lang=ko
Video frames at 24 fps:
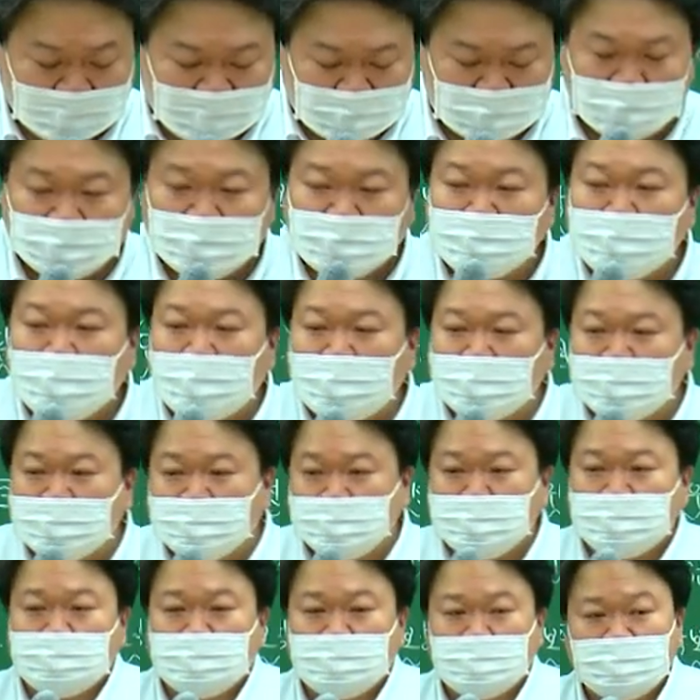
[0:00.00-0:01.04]
그래서
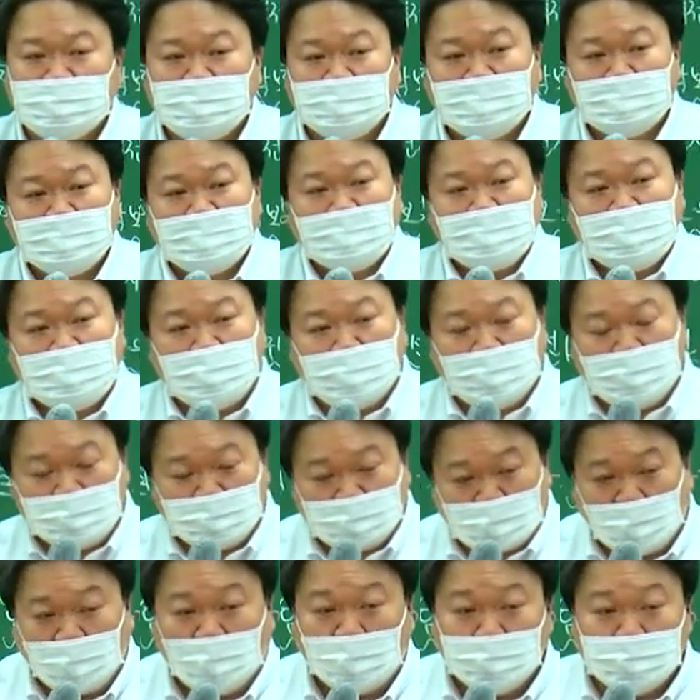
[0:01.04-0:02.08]
은행은 이런
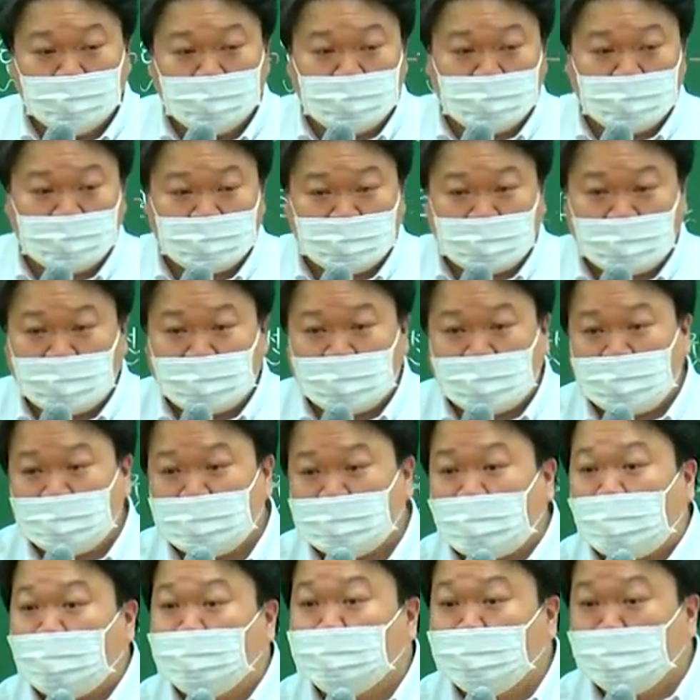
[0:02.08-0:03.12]
건물들에게
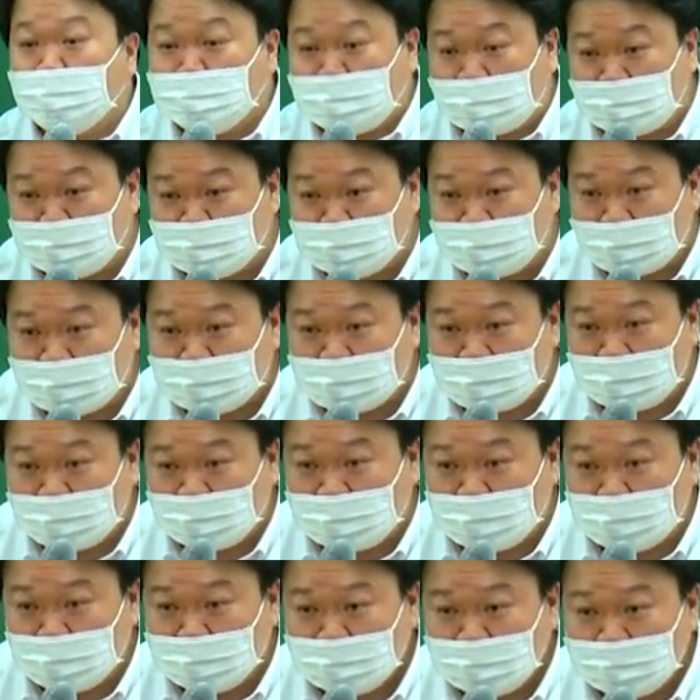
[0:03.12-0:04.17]
담보 대출할
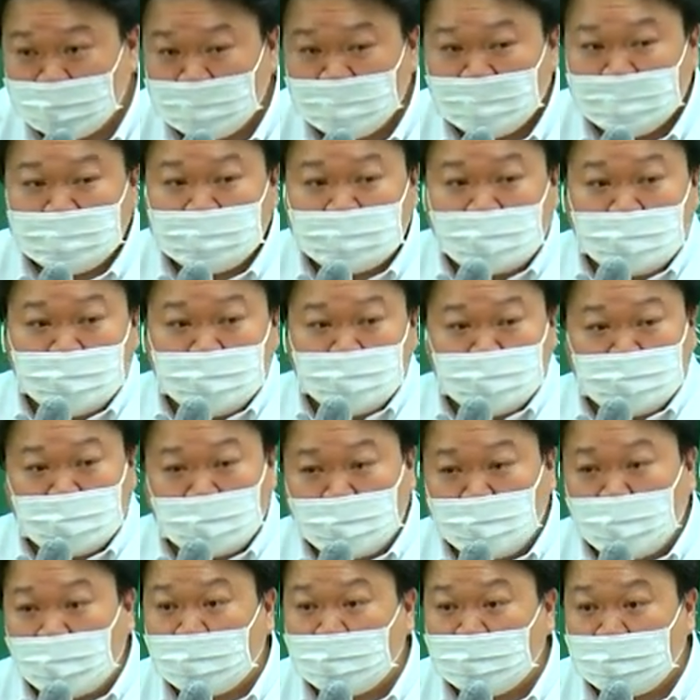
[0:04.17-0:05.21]
때요, 세무서에
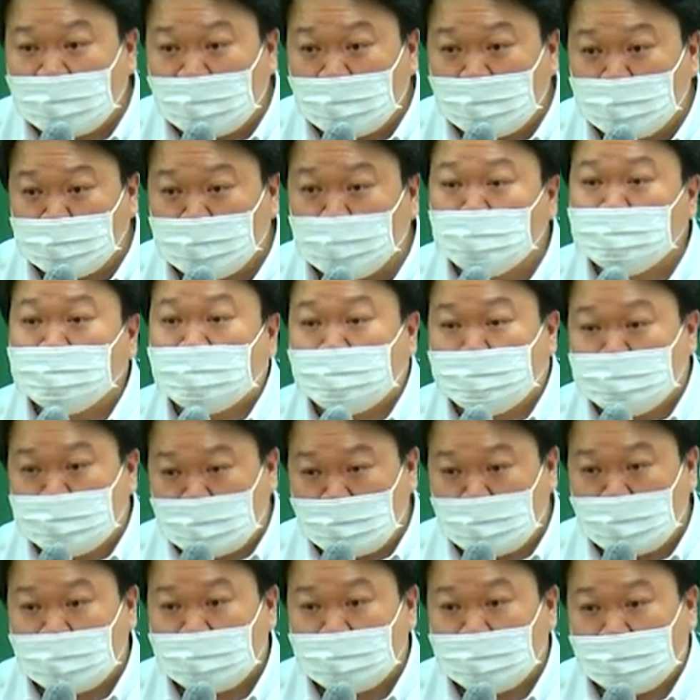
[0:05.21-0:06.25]
확인하고 동사무소에
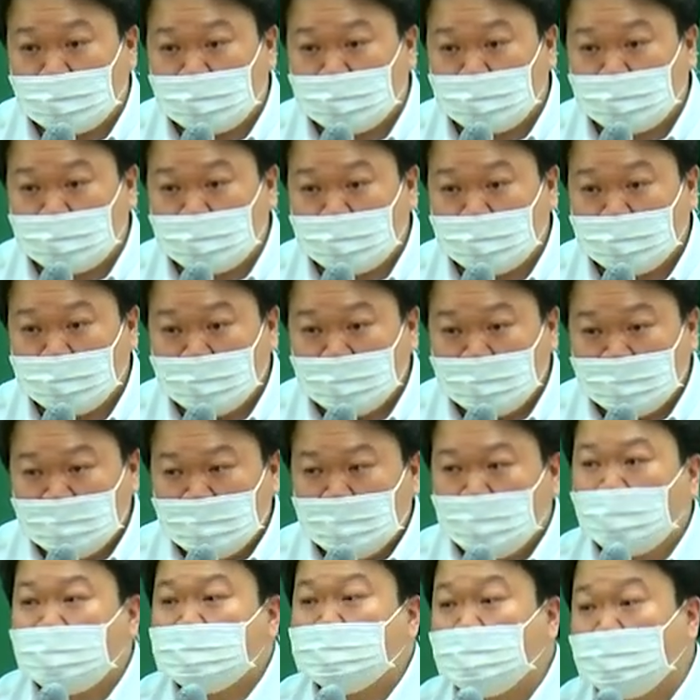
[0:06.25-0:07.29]
확인하는 거야.
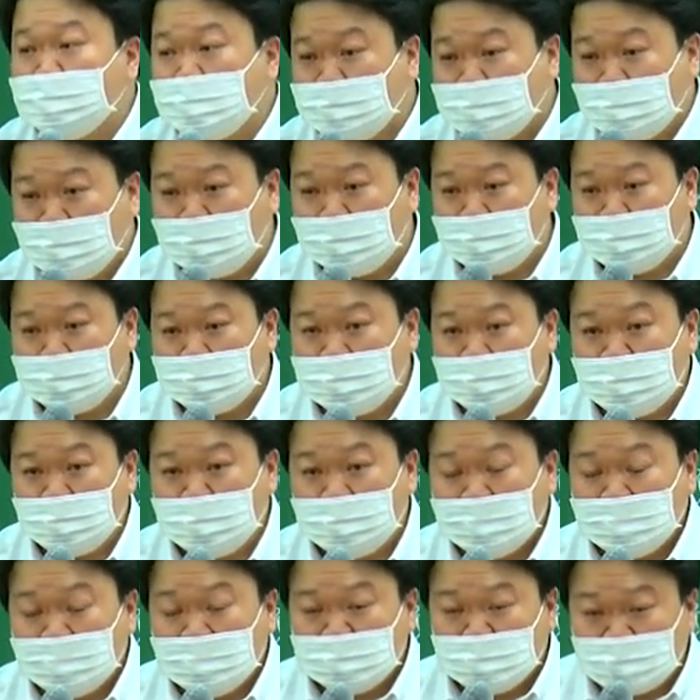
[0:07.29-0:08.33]
확정일자 있는지.
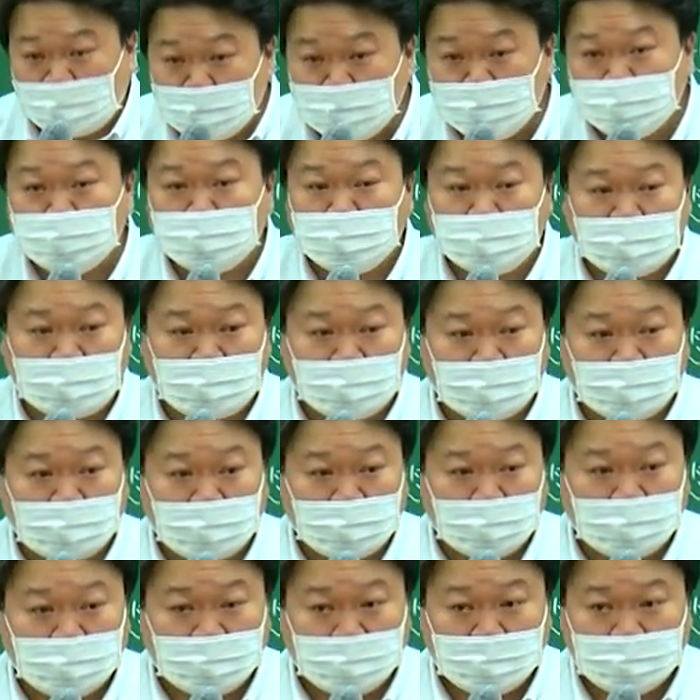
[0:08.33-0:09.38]
선수들이니까.
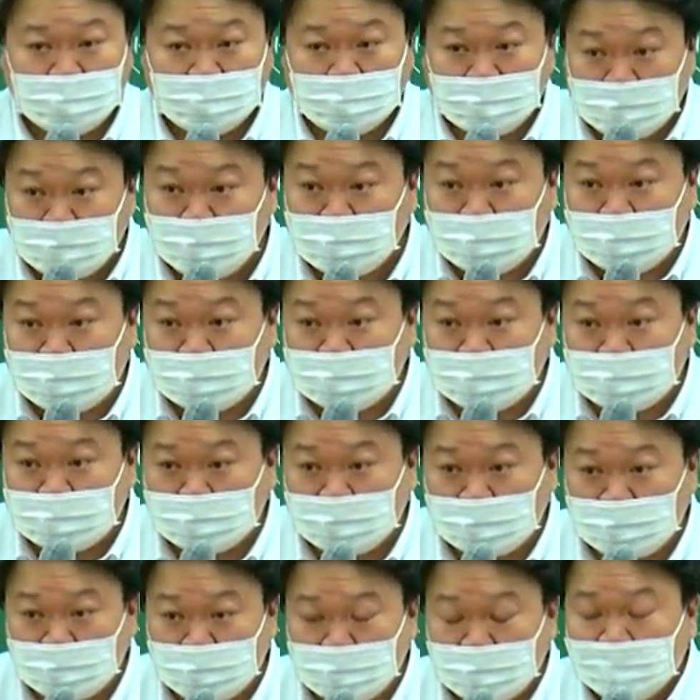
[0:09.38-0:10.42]
의미
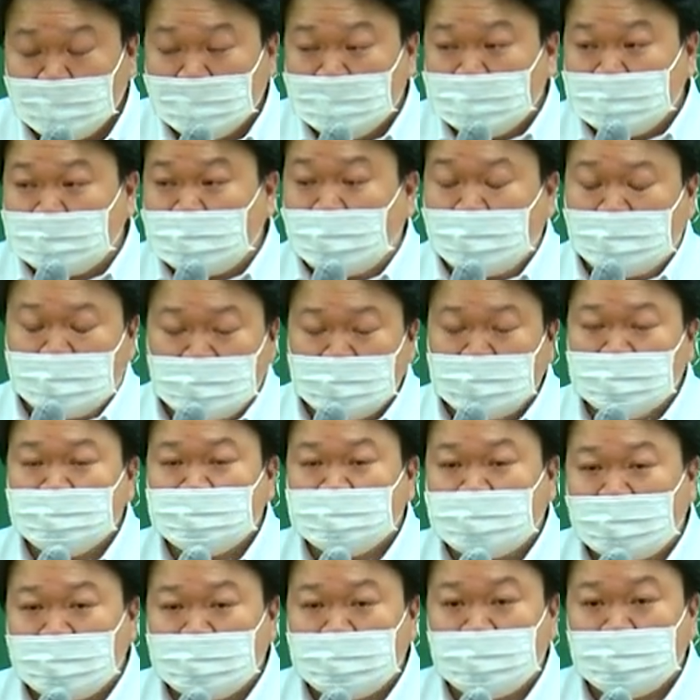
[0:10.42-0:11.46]
이해하시겠죠? 자기들
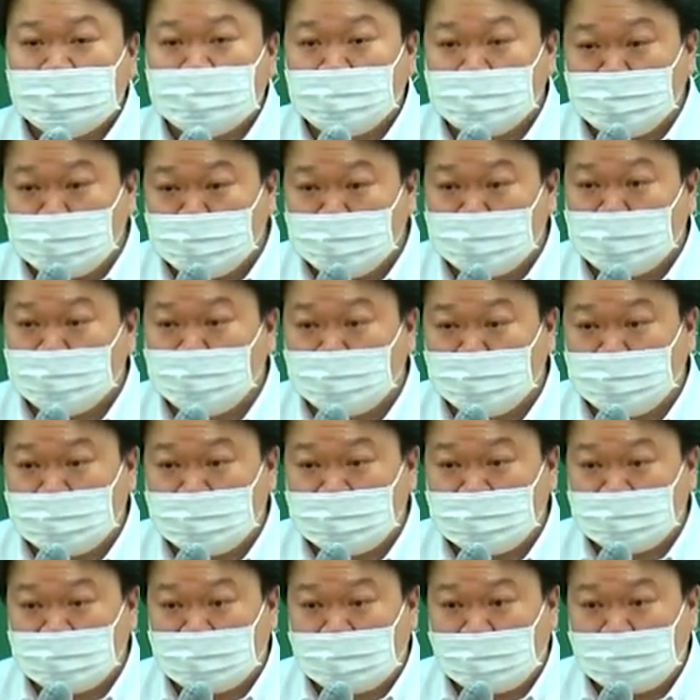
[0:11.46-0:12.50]
사이에서도 우선순위
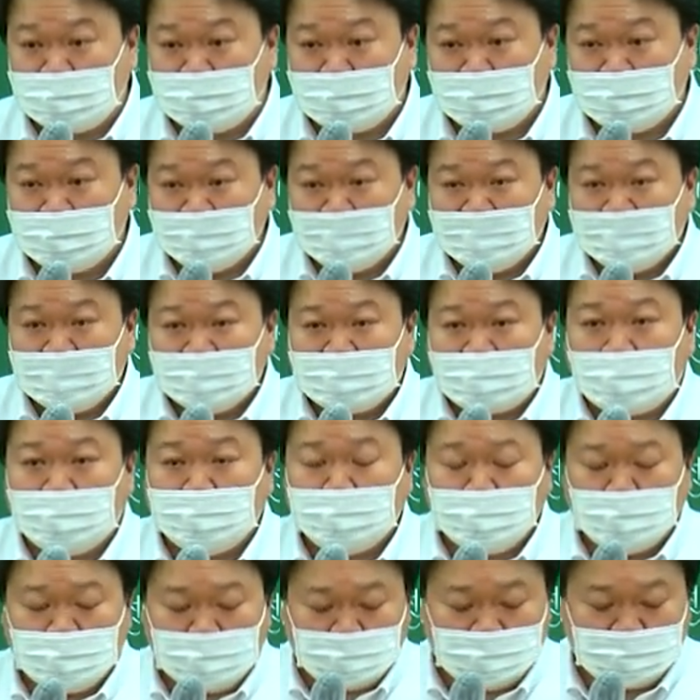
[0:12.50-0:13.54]
있을 거 아니야.
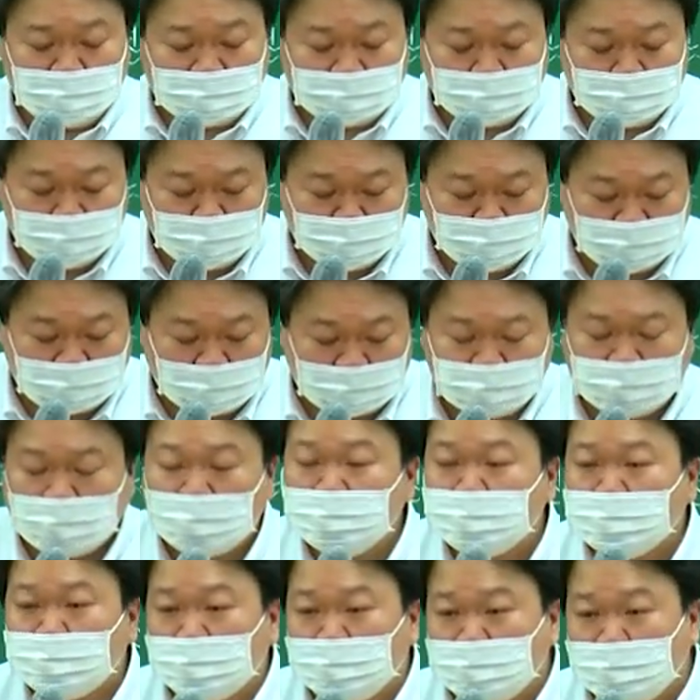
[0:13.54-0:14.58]
담보는 우선
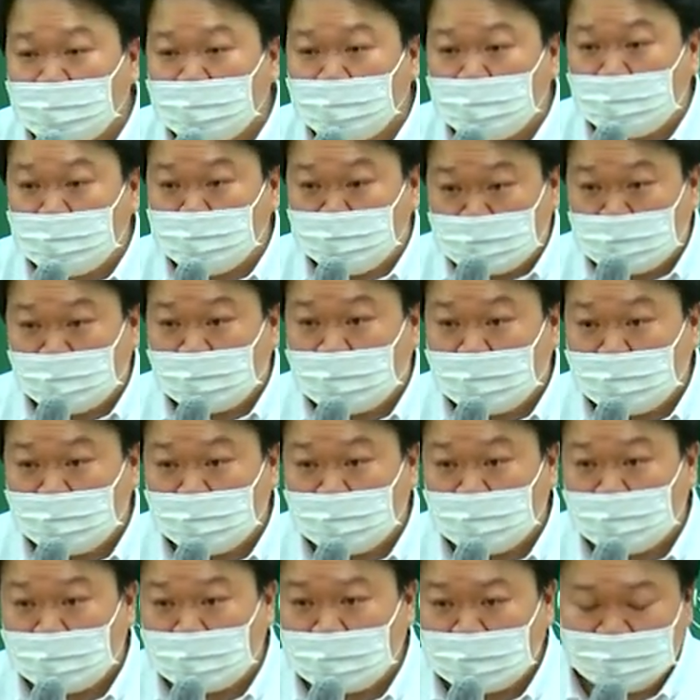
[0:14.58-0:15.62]
설정된 게 우선하는
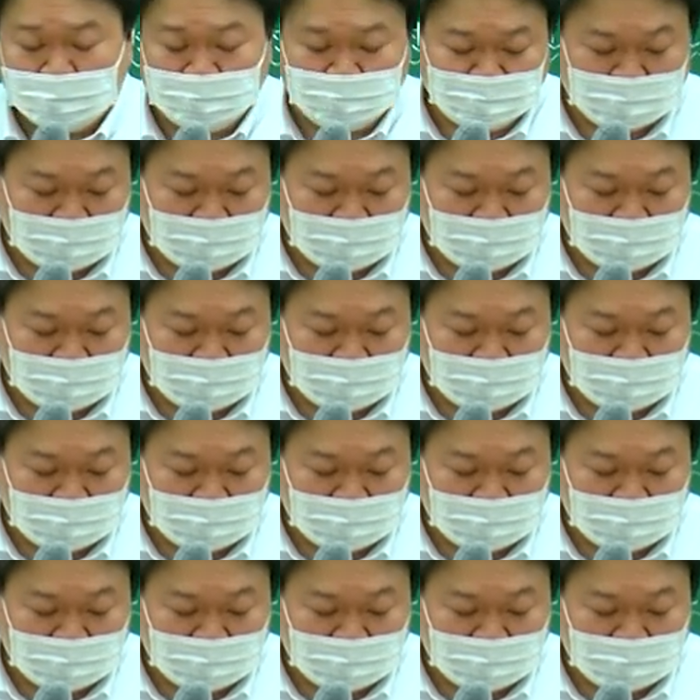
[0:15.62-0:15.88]
거니까.